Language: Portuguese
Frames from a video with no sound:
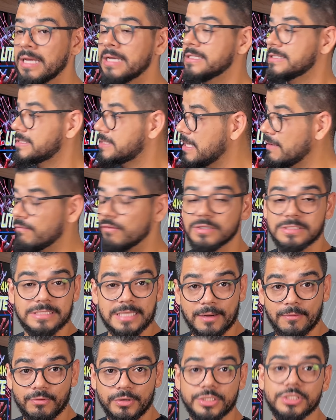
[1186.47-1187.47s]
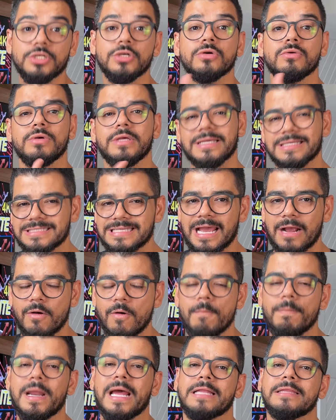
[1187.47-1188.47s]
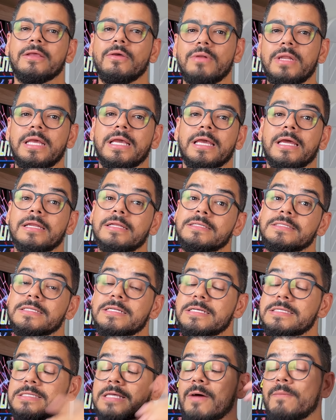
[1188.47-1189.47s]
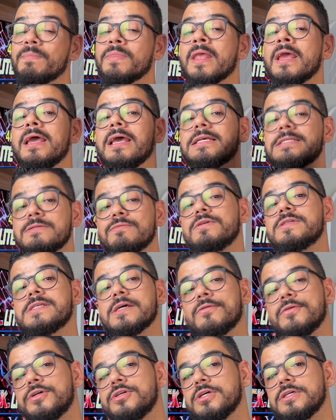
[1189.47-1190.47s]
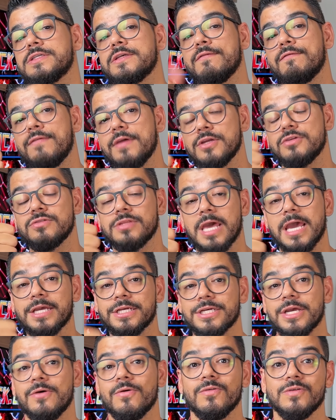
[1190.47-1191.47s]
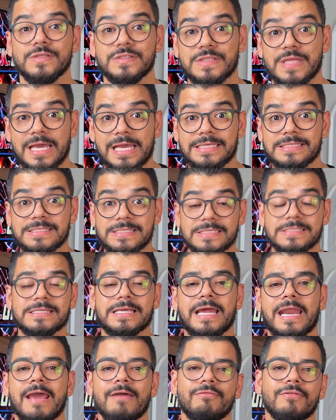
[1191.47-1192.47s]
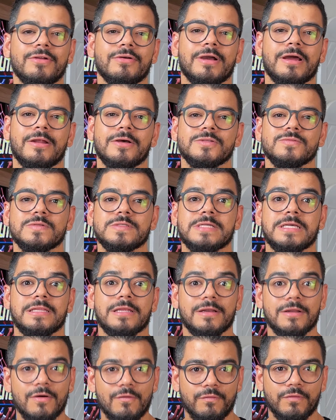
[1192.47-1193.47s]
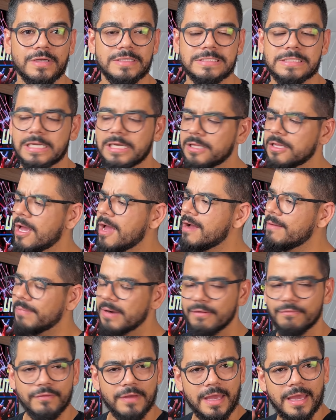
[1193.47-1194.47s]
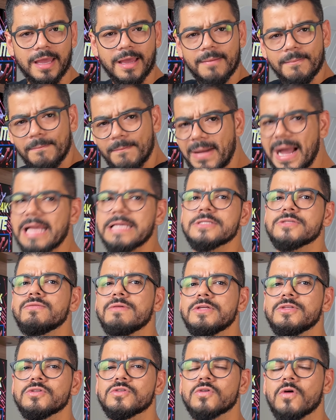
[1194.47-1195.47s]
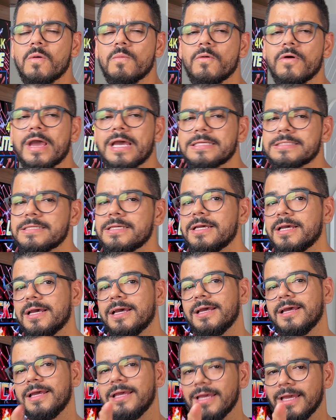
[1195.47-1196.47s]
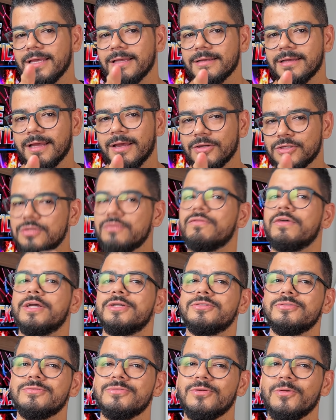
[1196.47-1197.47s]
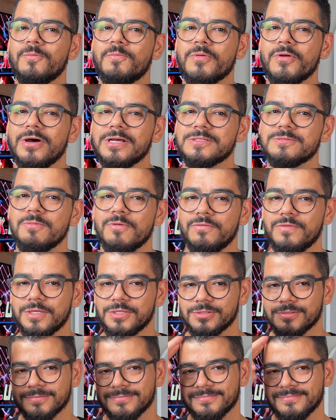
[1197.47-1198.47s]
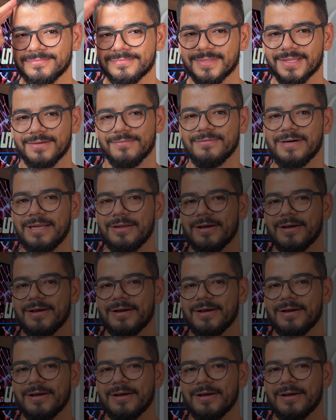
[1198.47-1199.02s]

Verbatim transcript: Se você curtiu e quiser comprar, tem um link aí na descrição. E se você curtiu esse vídeo, deixa eu gostei, se inscreva no canal se você ainda não for inscrito para ver mais vídeos como esse e eu te vejo no próximo vídeo. Valeu,